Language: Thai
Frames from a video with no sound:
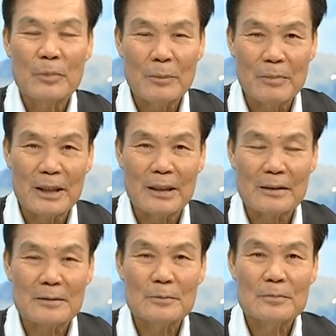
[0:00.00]
อำเภอเมือง
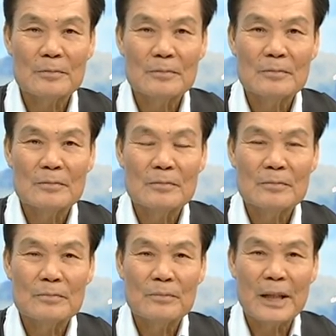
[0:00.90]

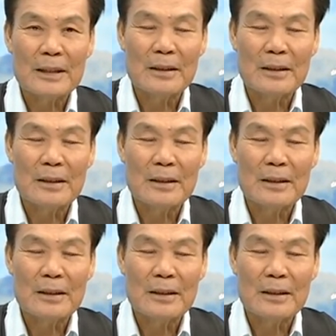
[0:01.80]
ไป